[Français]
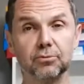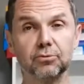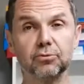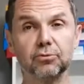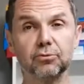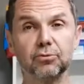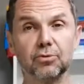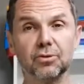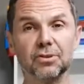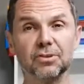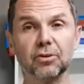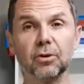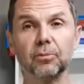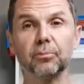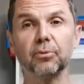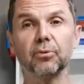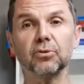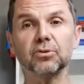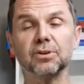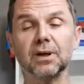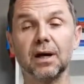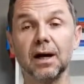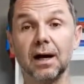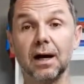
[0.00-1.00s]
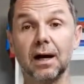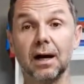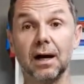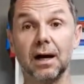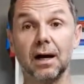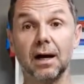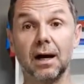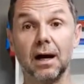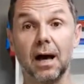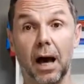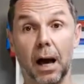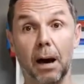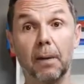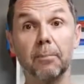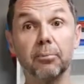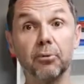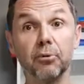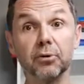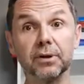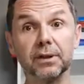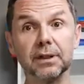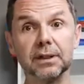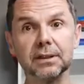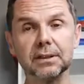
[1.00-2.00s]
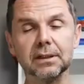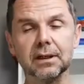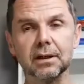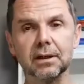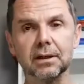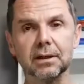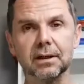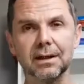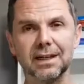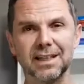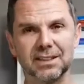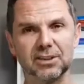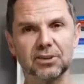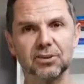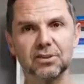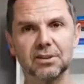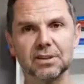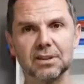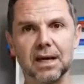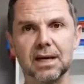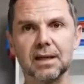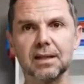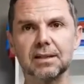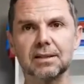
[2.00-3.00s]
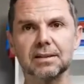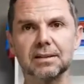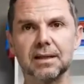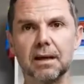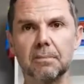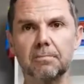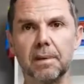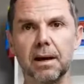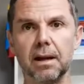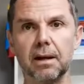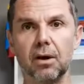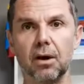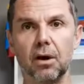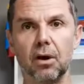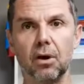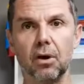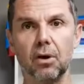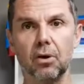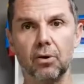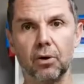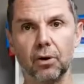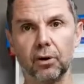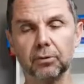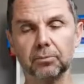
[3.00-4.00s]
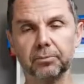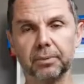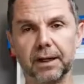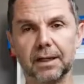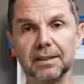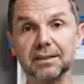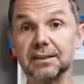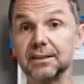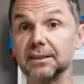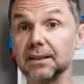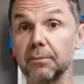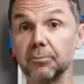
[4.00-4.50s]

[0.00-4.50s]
Nous utiliserons pour ça un plugin essentiel qui s'appelle LearnPress,